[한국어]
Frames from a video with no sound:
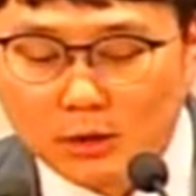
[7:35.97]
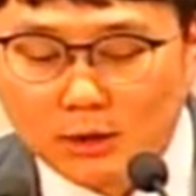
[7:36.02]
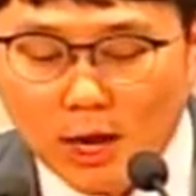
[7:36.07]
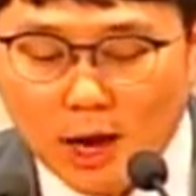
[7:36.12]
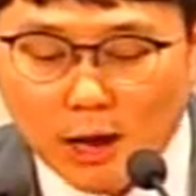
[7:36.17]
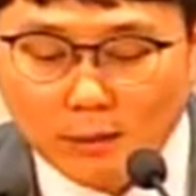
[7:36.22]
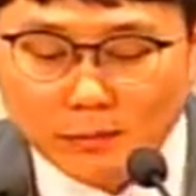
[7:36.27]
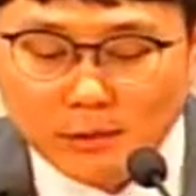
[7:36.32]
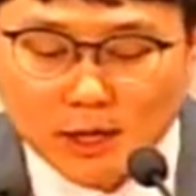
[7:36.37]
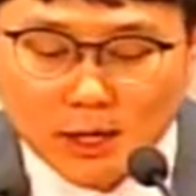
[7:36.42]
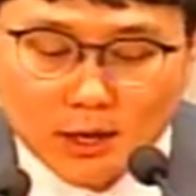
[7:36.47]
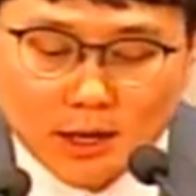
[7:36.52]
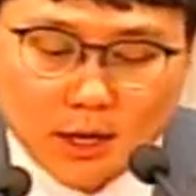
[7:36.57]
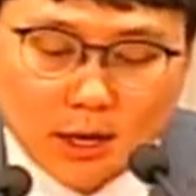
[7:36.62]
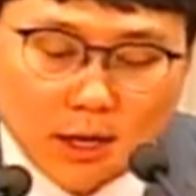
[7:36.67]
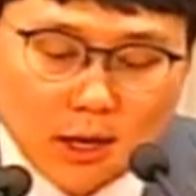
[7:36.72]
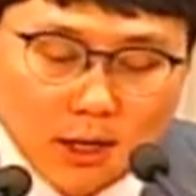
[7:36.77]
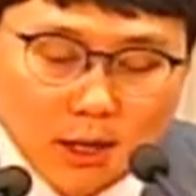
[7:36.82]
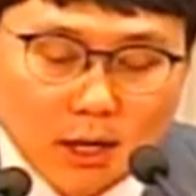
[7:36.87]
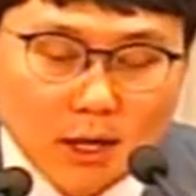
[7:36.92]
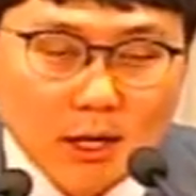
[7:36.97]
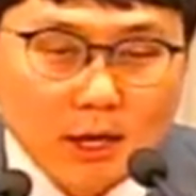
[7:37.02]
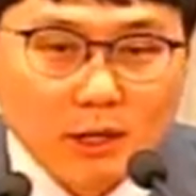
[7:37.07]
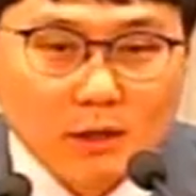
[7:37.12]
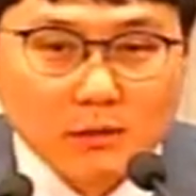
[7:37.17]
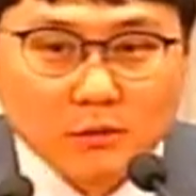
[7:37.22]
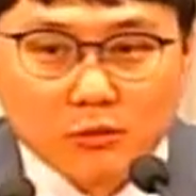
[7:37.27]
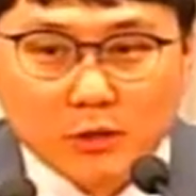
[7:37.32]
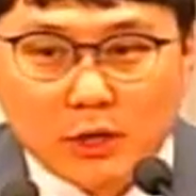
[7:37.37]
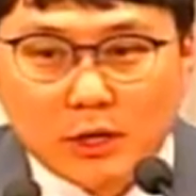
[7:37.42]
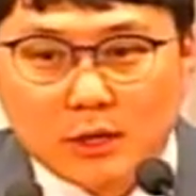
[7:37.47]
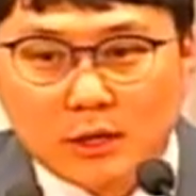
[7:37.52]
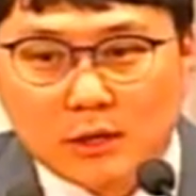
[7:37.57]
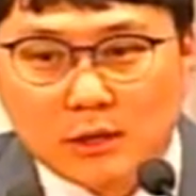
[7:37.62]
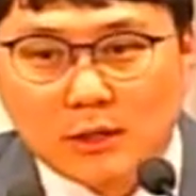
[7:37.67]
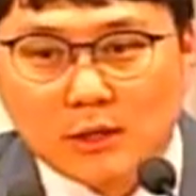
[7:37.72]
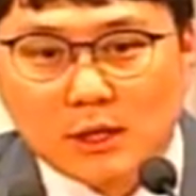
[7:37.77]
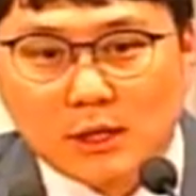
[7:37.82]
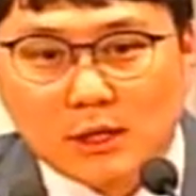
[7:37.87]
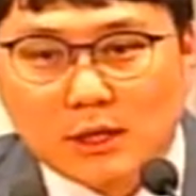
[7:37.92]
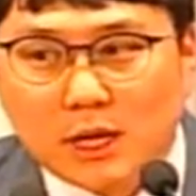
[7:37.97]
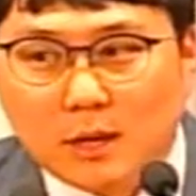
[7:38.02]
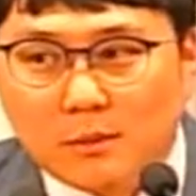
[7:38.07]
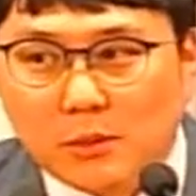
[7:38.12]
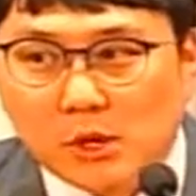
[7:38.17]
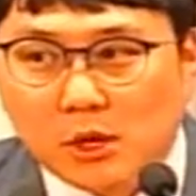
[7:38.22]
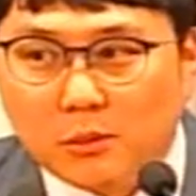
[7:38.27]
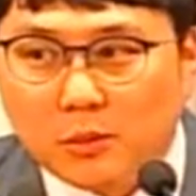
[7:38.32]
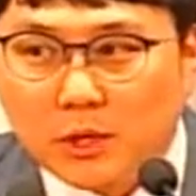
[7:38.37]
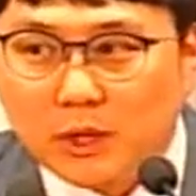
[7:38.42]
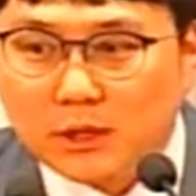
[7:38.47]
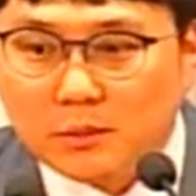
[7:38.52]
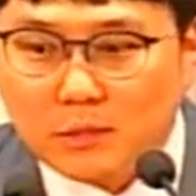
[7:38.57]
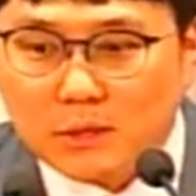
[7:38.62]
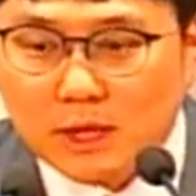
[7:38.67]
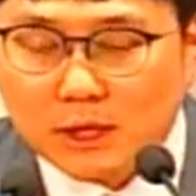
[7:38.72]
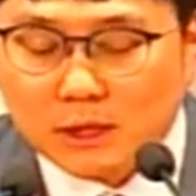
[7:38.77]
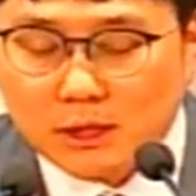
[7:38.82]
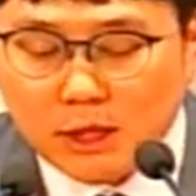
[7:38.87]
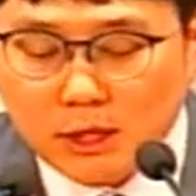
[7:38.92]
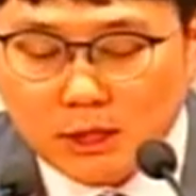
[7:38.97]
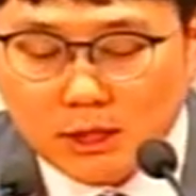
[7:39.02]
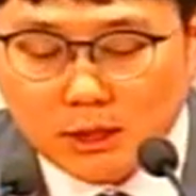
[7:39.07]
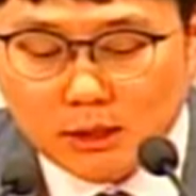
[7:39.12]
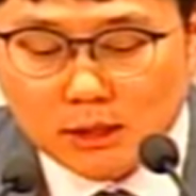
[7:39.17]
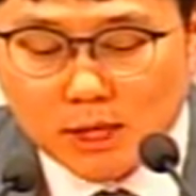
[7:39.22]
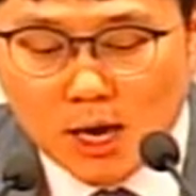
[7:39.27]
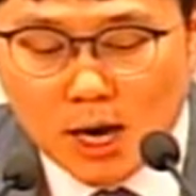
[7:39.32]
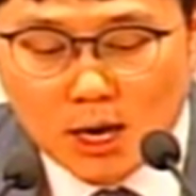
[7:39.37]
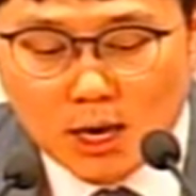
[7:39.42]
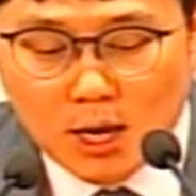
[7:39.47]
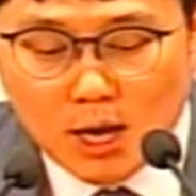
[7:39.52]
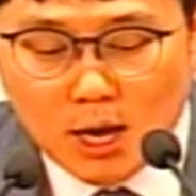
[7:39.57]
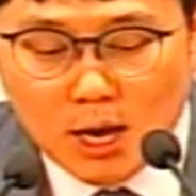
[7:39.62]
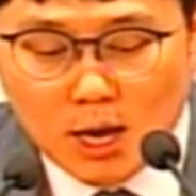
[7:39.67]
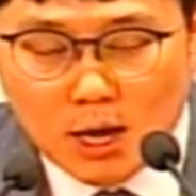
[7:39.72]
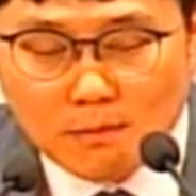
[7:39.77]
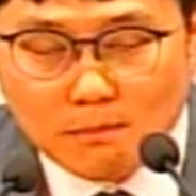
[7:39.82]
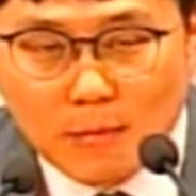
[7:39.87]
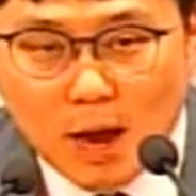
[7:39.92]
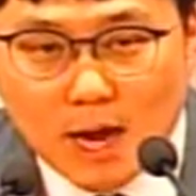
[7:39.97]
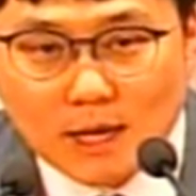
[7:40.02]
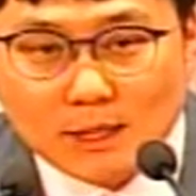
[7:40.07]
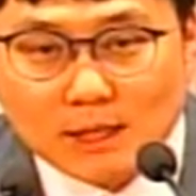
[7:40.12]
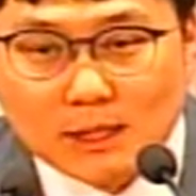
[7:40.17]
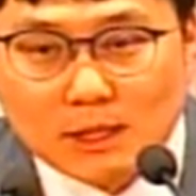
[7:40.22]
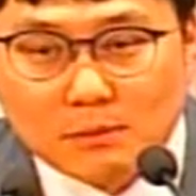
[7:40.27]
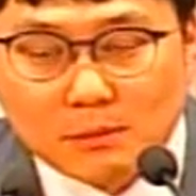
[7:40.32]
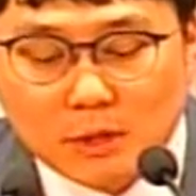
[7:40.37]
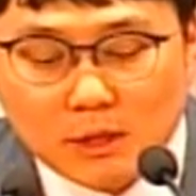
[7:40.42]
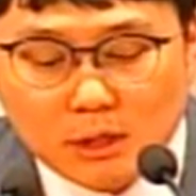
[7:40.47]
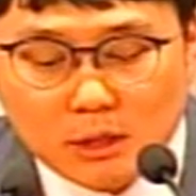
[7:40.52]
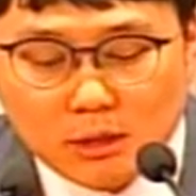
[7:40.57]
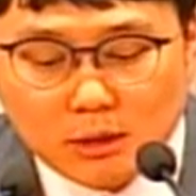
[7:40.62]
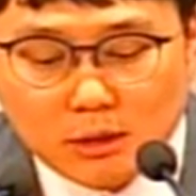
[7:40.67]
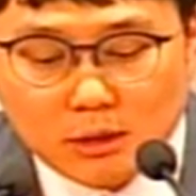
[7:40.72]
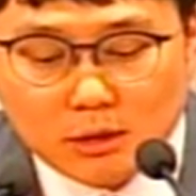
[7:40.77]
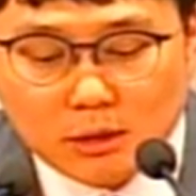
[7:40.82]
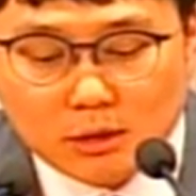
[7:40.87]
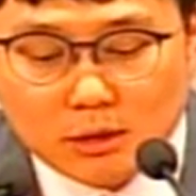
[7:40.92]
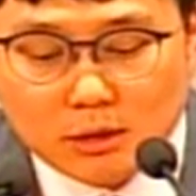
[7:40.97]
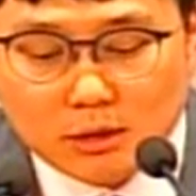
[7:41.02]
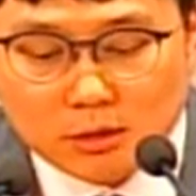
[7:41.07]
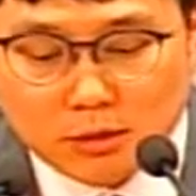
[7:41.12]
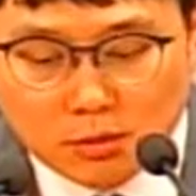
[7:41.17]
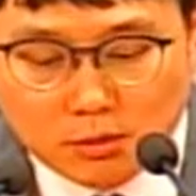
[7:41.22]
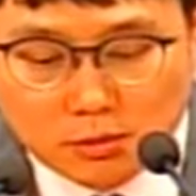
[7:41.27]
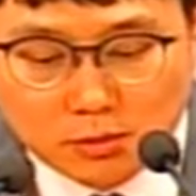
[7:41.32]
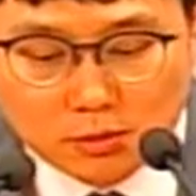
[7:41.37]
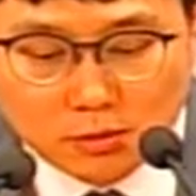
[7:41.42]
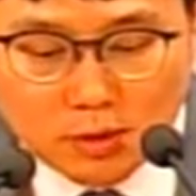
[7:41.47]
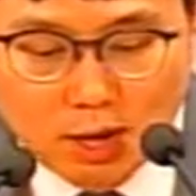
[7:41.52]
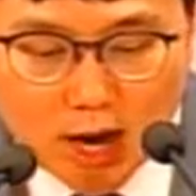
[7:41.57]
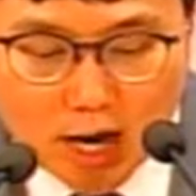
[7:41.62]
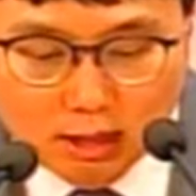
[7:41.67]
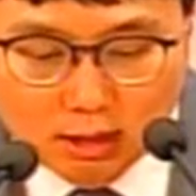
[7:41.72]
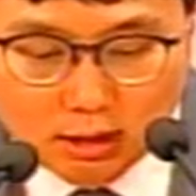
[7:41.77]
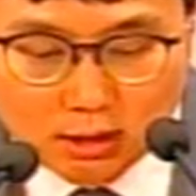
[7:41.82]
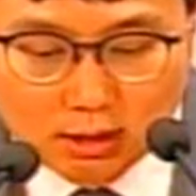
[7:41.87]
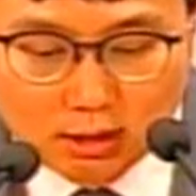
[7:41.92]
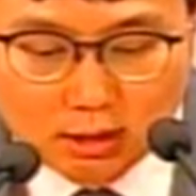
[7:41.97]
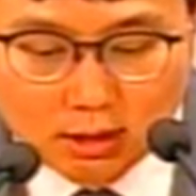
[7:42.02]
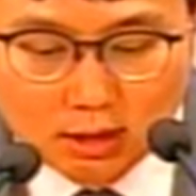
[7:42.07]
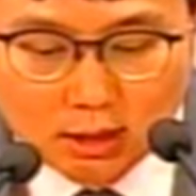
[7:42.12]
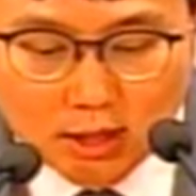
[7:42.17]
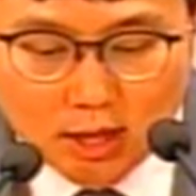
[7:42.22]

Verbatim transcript: 다음 장에 우리 큰 글자 한번 읽어보겠습니다. 시작. 말씀을 청종하기.